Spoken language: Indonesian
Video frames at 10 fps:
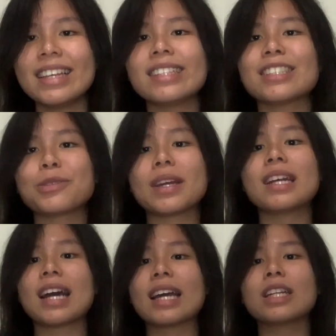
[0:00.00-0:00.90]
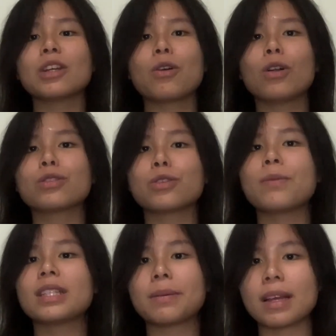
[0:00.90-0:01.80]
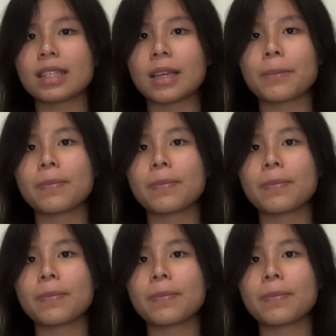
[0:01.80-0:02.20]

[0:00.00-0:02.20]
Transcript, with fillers: Sesuai dengan goals lu masing-masing.